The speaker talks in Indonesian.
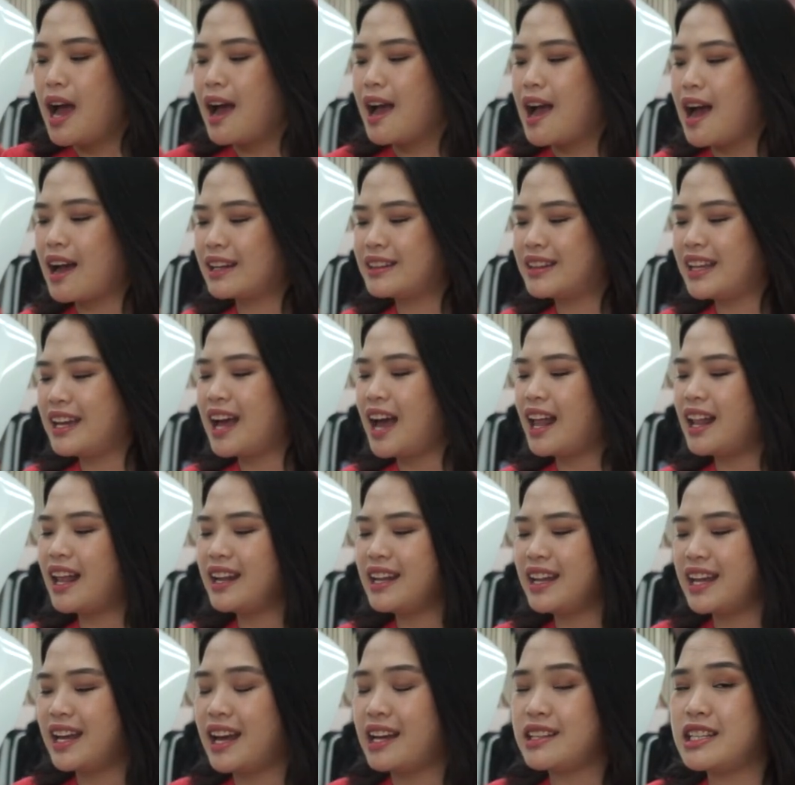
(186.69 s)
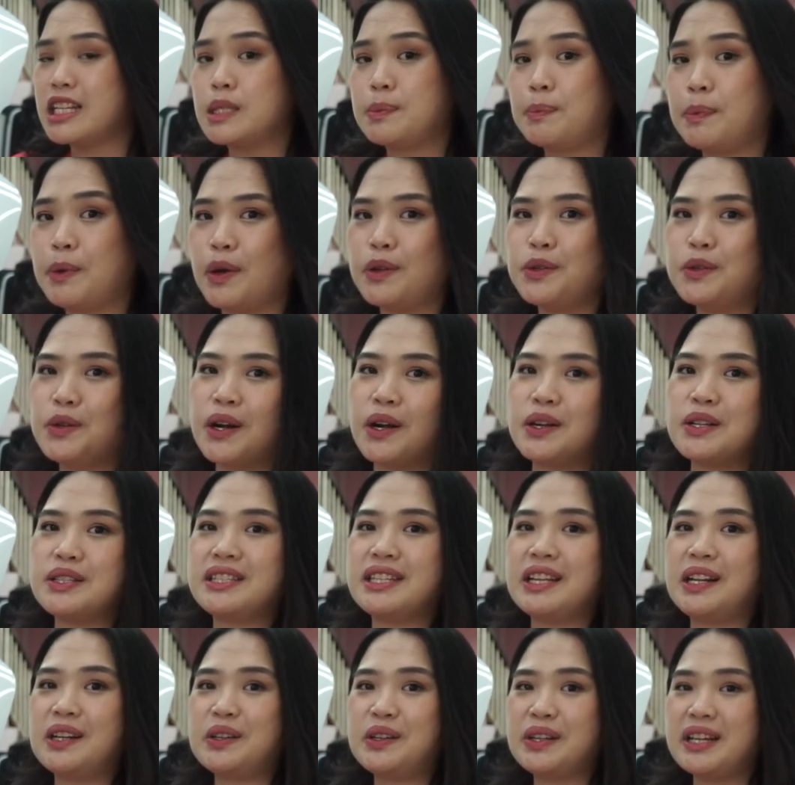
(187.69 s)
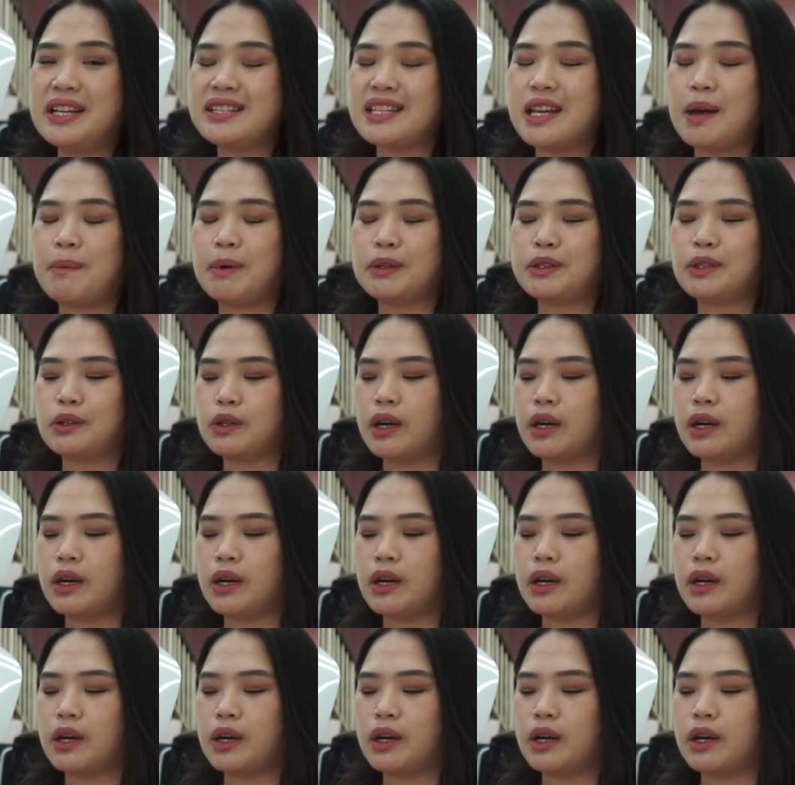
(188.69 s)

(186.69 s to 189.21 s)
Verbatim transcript: Nah ketinggalan nih kaca spion juga harus dilindungi sahabat